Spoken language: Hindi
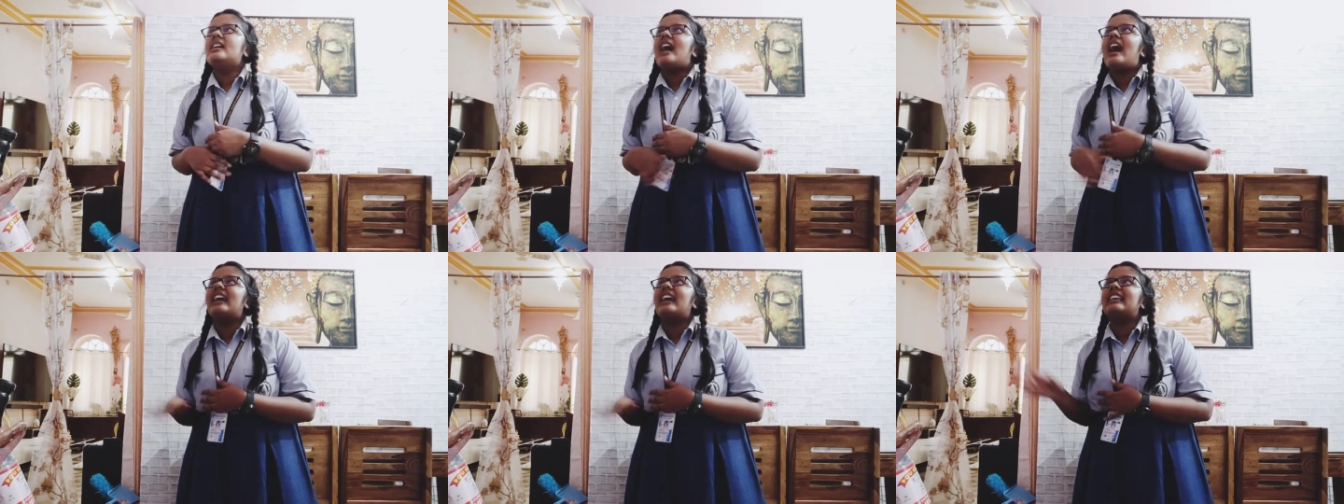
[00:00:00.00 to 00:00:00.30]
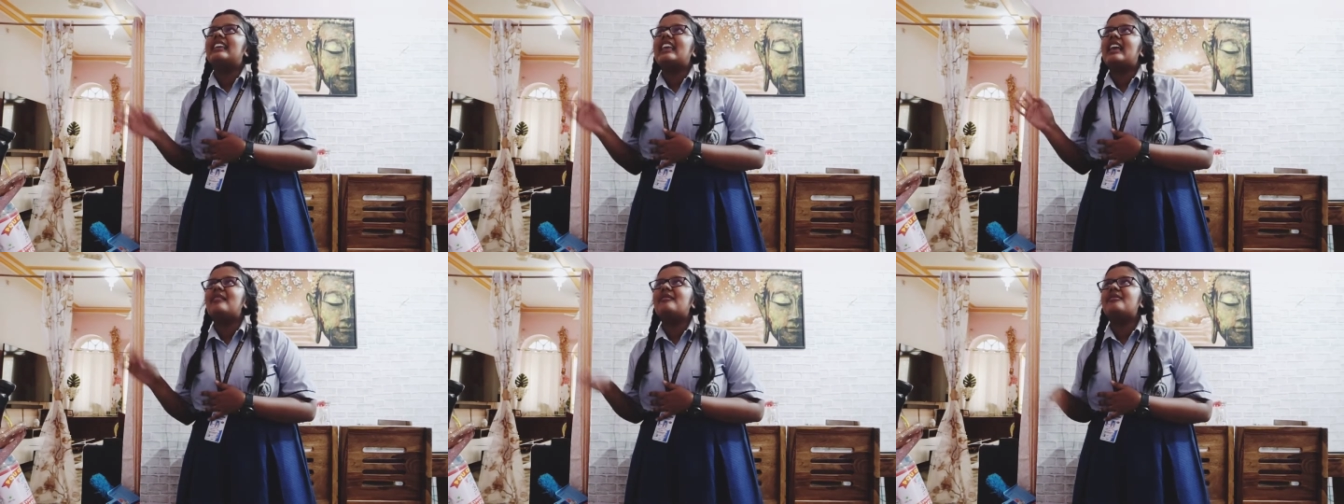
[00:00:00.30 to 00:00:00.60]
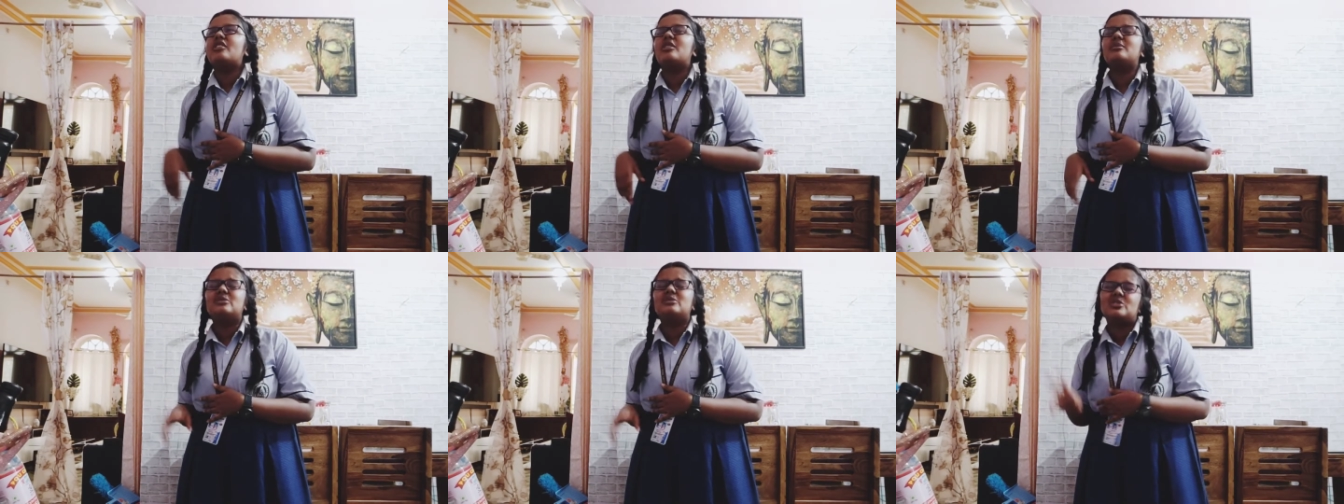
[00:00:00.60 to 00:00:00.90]
आई केम
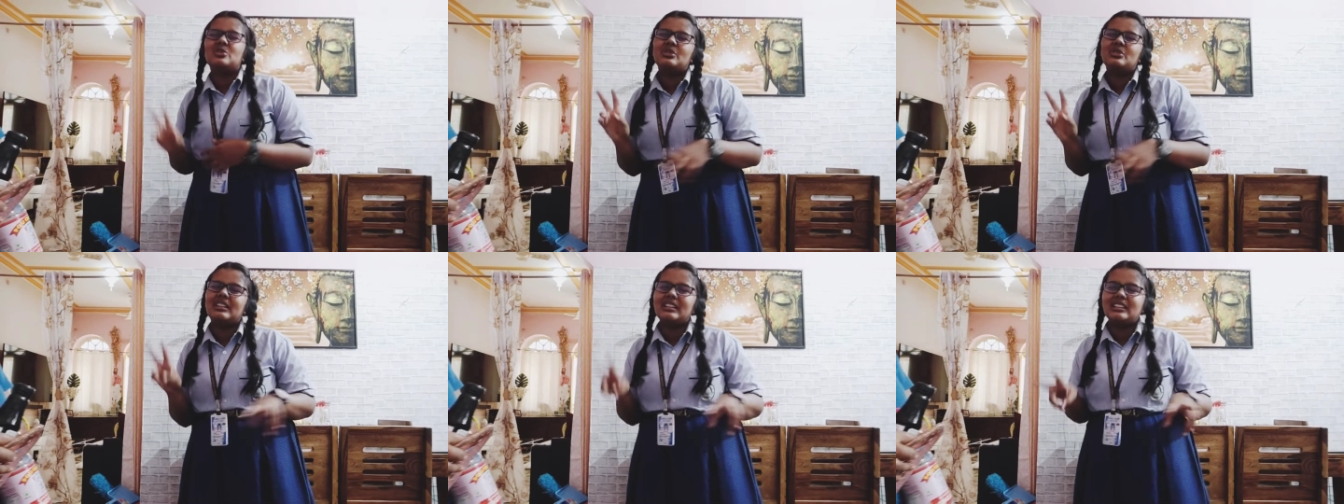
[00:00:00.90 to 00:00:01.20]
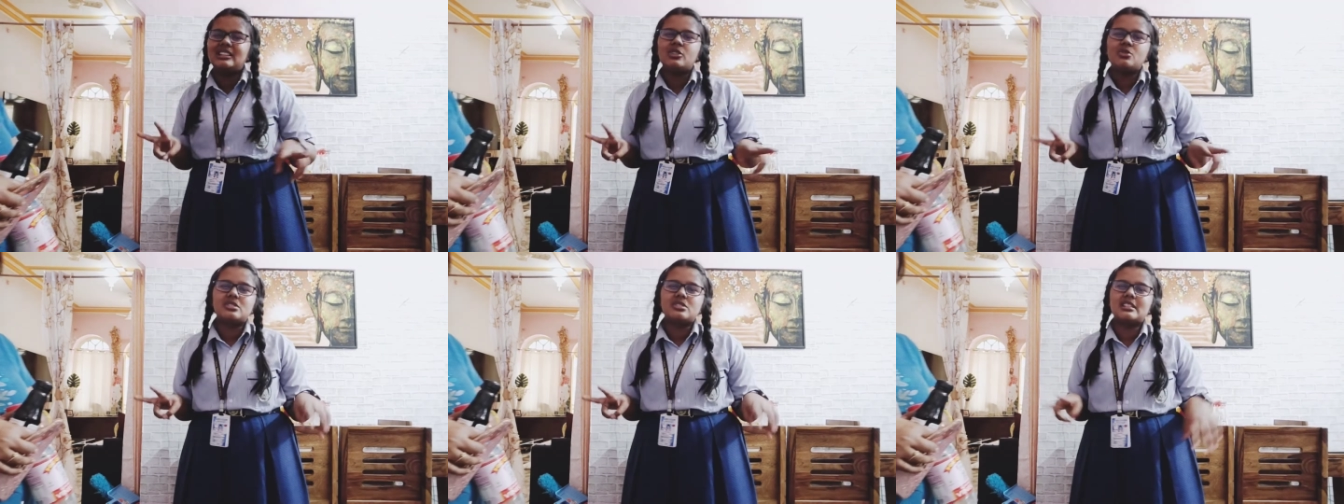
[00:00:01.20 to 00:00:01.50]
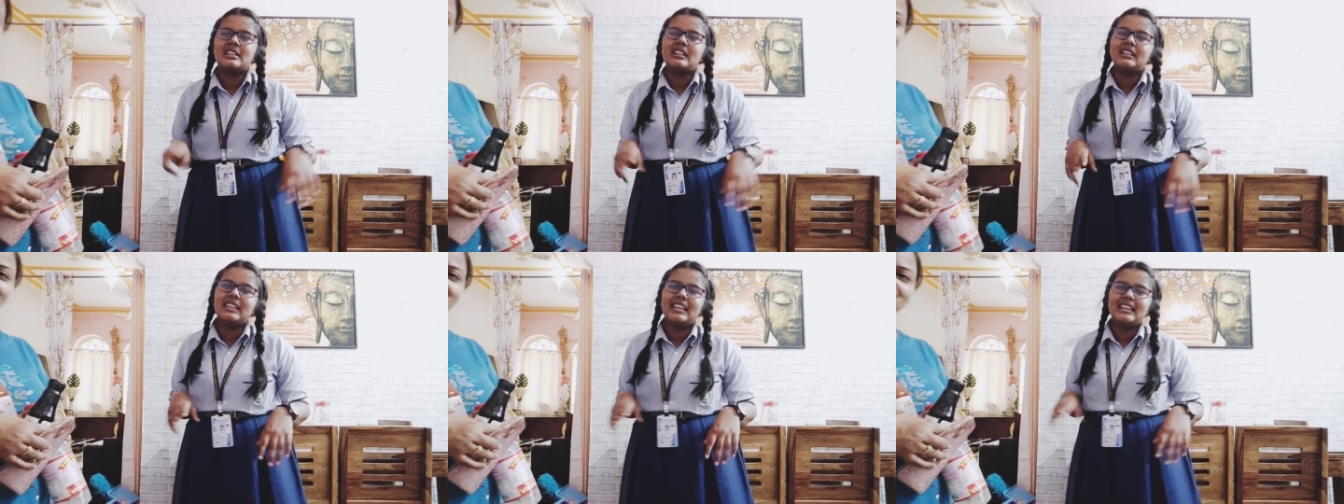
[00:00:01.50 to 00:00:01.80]
फ्रॉम स्कूल इट
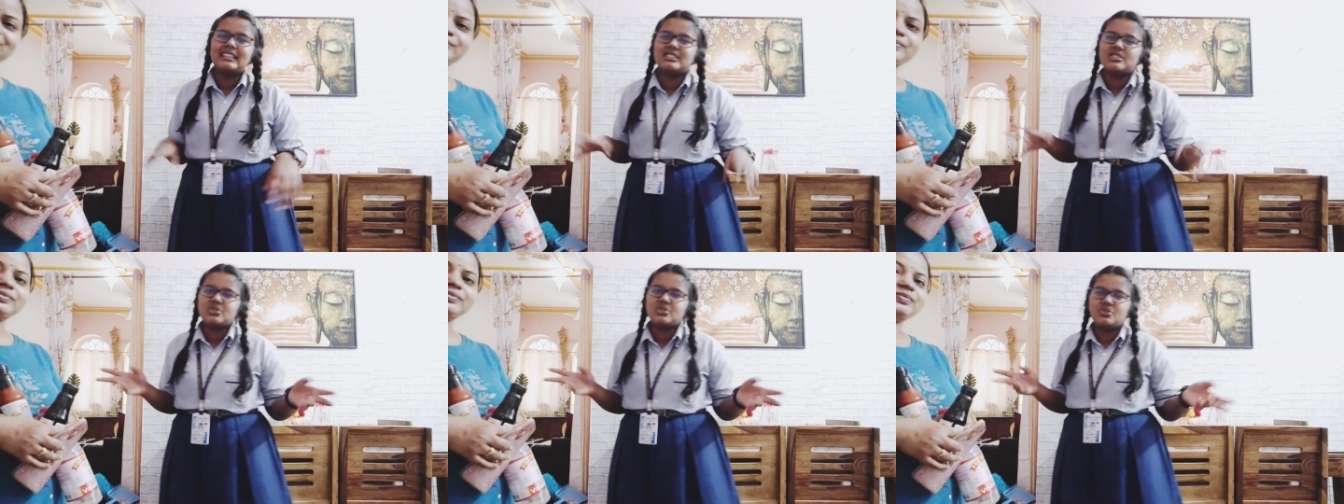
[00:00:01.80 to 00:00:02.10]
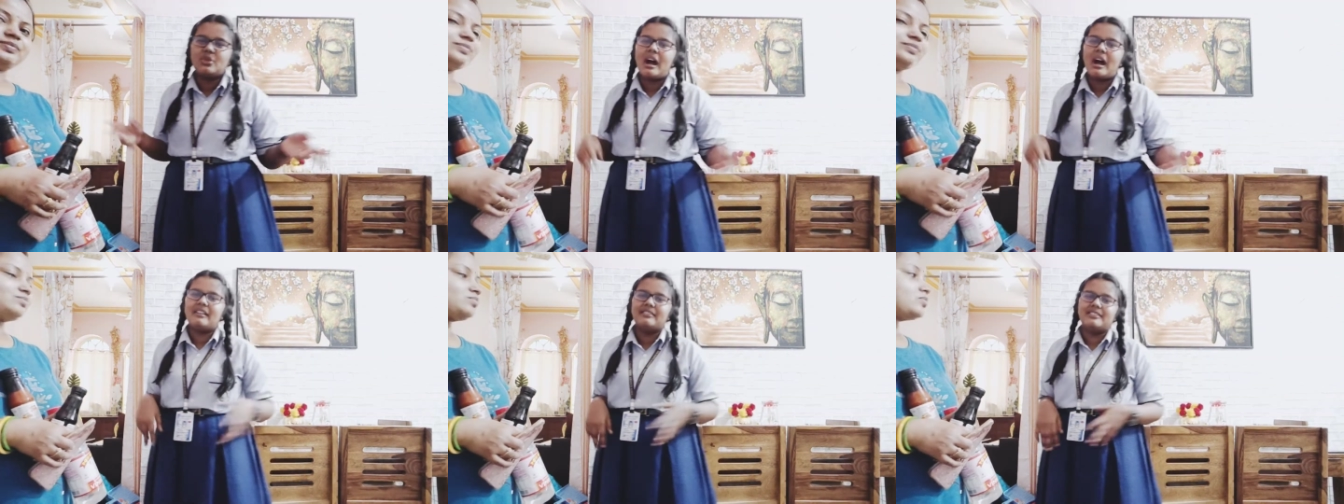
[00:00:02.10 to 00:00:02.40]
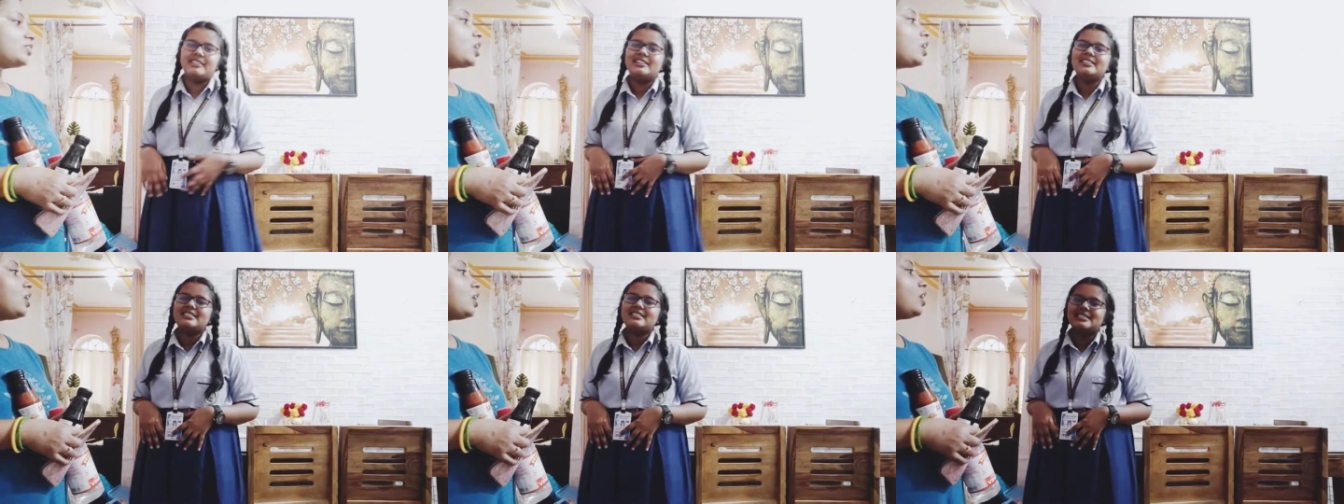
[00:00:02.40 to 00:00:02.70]
यूजली टेक्स टू
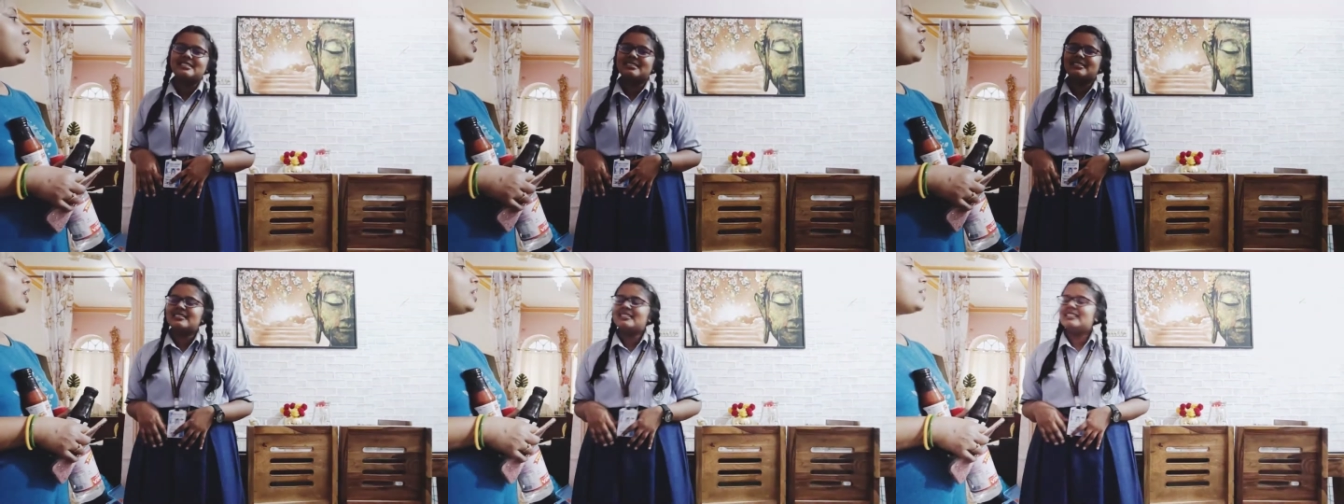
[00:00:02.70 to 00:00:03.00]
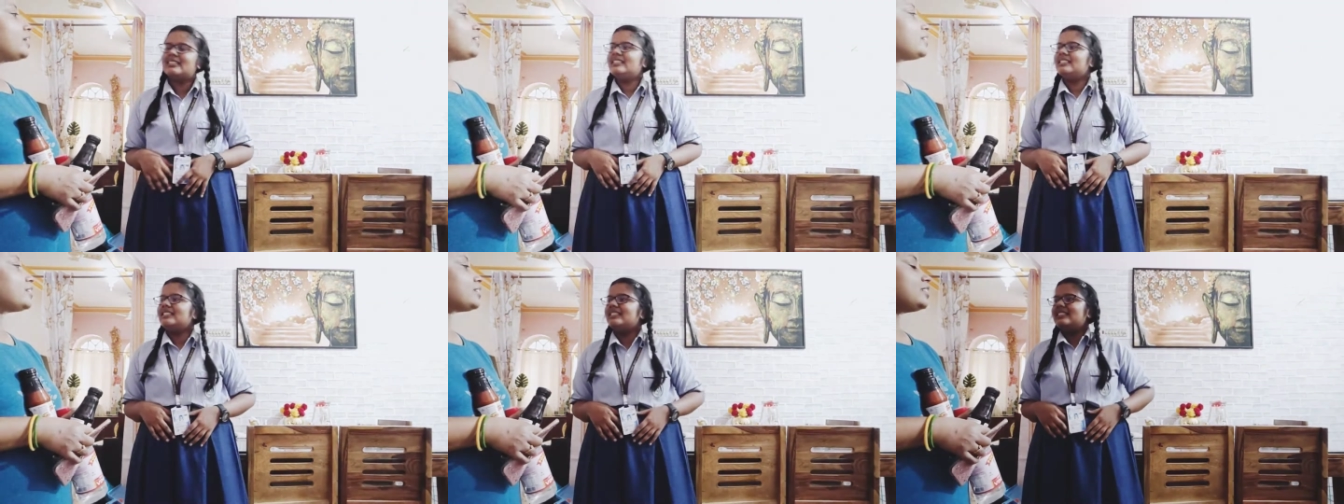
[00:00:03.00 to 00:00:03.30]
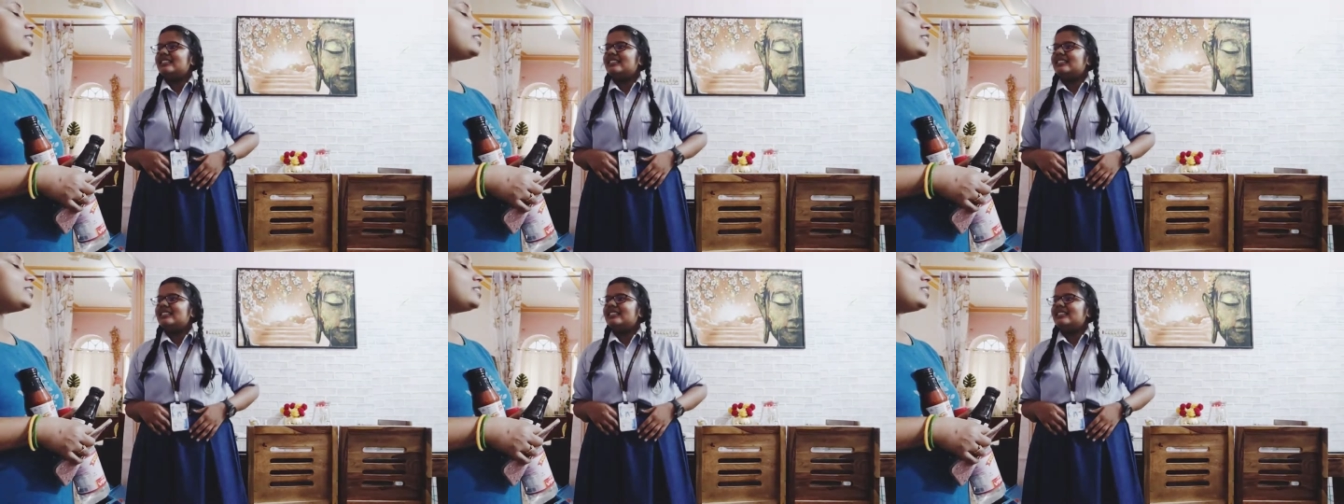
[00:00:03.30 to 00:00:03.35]
आवर्स और